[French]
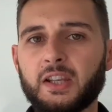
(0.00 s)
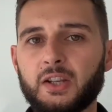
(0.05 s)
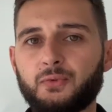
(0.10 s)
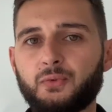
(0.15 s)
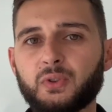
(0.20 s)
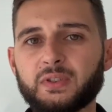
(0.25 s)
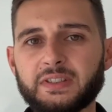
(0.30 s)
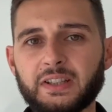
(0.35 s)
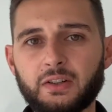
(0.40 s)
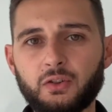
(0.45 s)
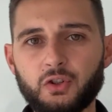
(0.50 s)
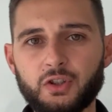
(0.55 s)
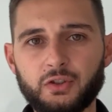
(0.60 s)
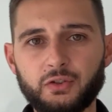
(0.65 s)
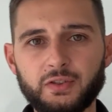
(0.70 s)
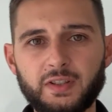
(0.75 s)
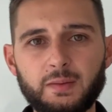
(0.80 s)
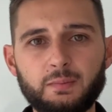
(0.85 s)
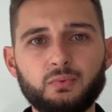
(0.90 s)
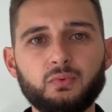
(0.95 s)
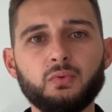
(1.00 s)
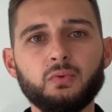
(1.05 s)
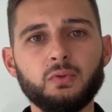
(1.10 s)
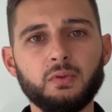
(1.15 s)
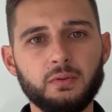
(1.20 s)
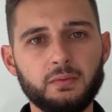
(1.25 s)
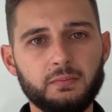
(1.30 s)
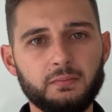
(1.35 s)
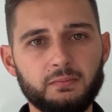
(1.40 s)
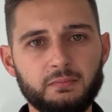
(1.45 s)
il faut s'accrocher au début,
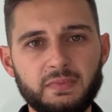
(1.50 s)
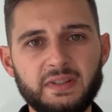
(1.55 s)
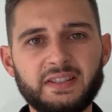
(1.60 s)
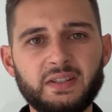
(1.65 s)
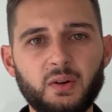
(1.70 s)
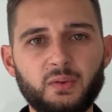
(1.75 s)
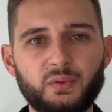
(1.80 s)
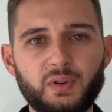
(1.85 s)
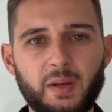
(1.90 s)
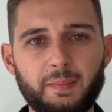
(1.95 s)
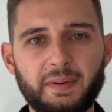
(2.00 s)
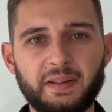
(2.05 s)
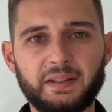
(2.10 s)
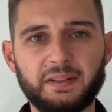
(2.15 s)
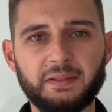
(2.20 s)
mais ça en vaut la peine.